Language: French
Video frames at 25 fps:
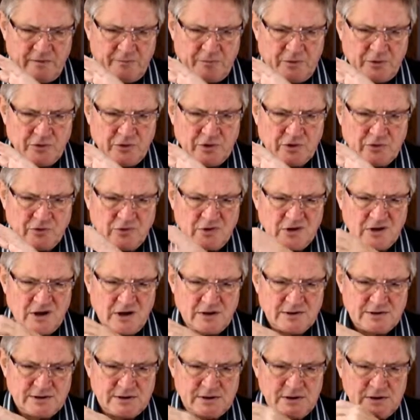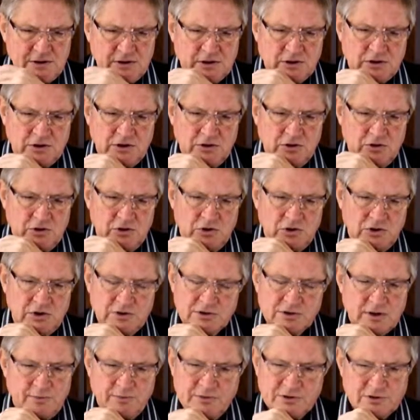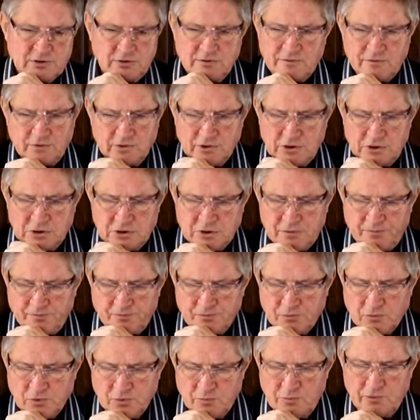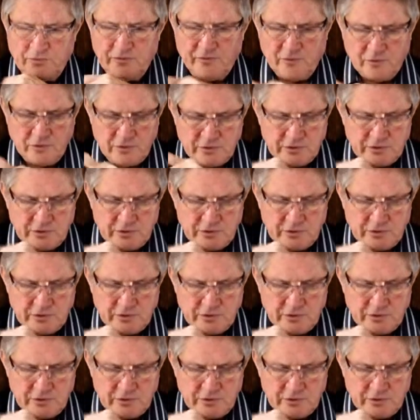prendre un côté rassis qui ne serait pas son avantage. Buvons-le